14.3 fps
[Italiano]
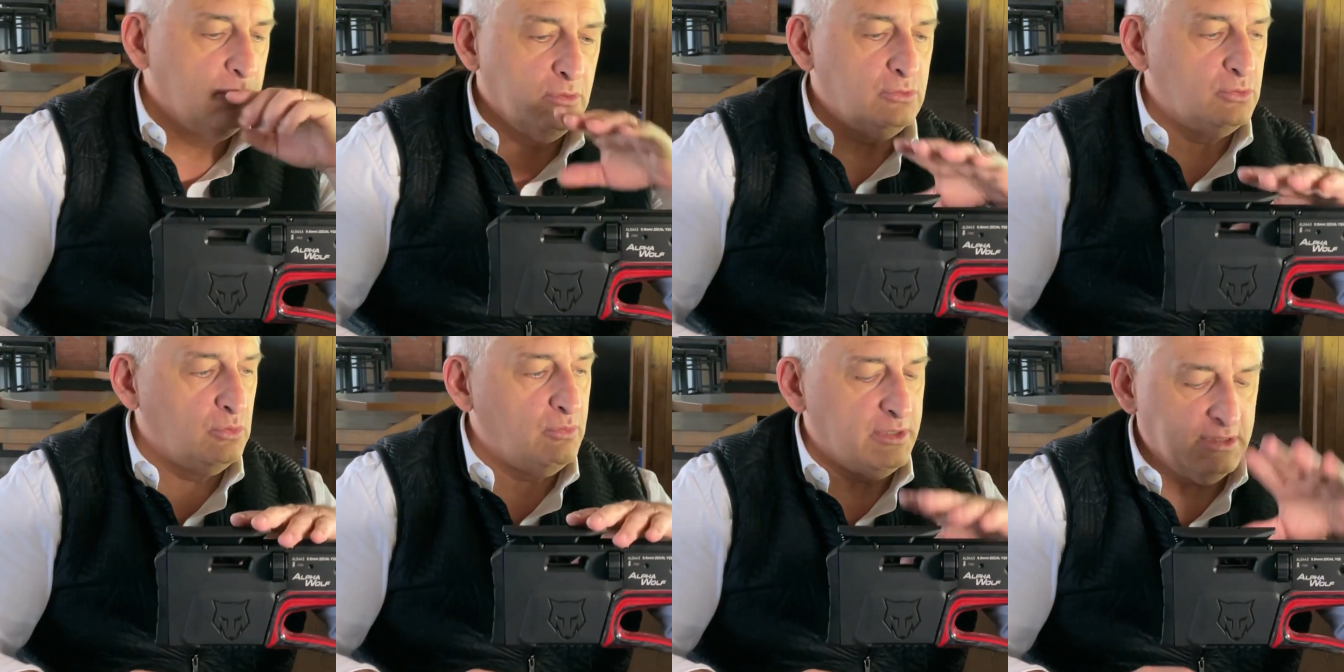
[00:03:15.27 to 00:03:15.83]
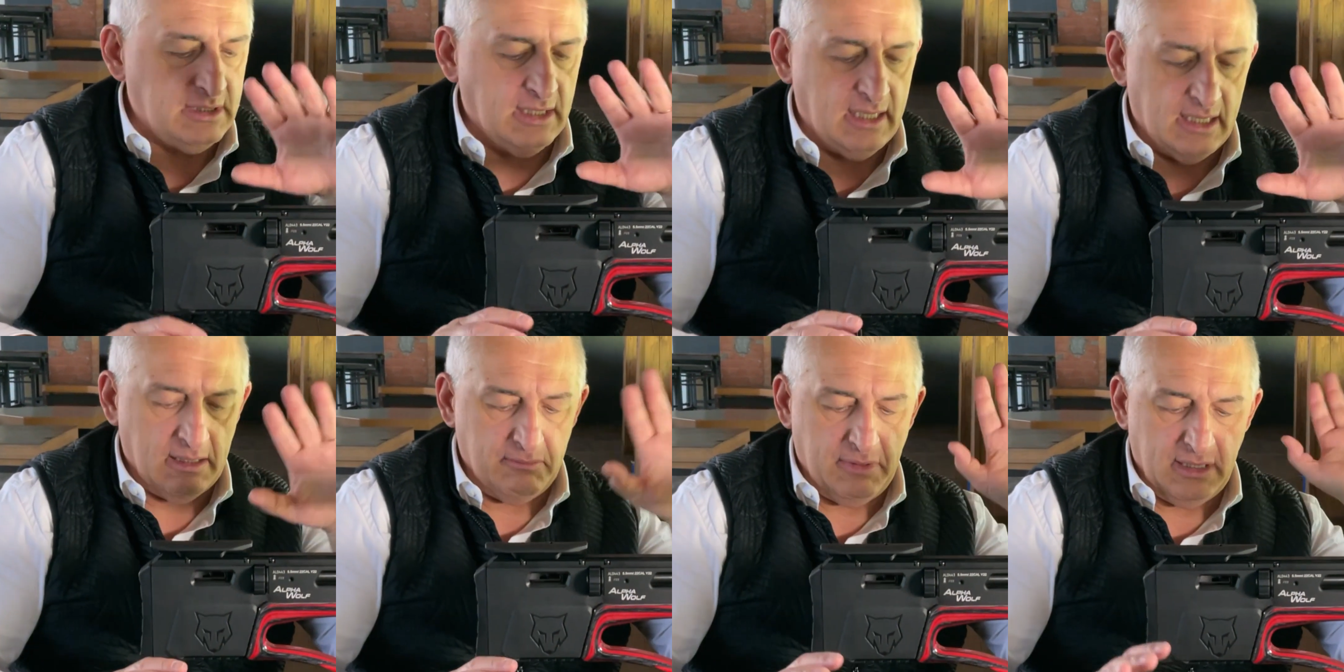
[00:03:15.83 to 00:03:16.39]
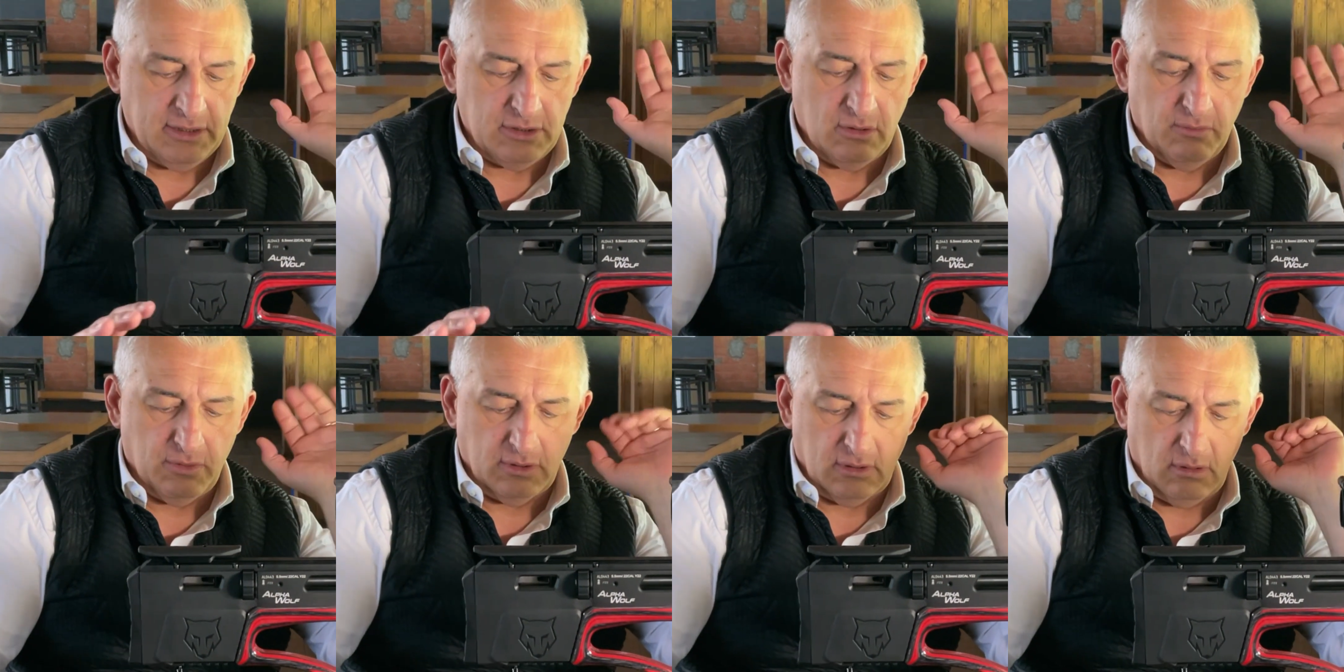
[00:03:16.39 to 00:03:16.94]
su questa carabina si
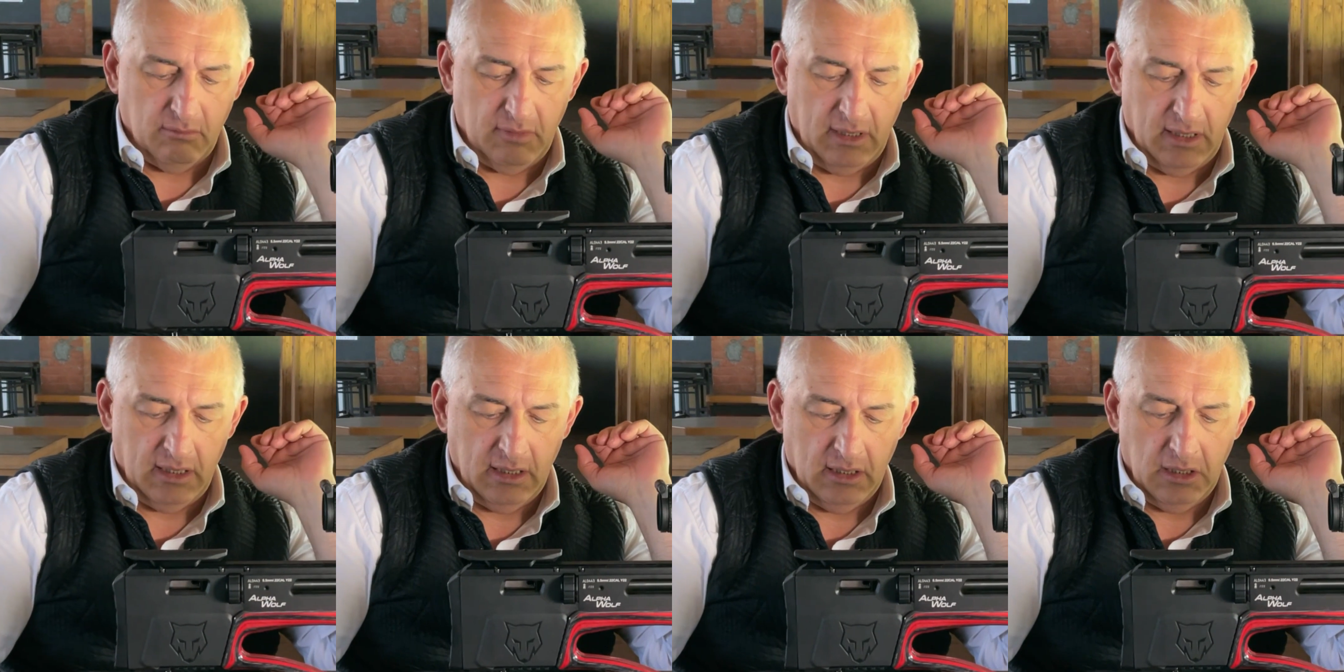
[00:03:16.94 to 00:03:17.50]
comportano bene,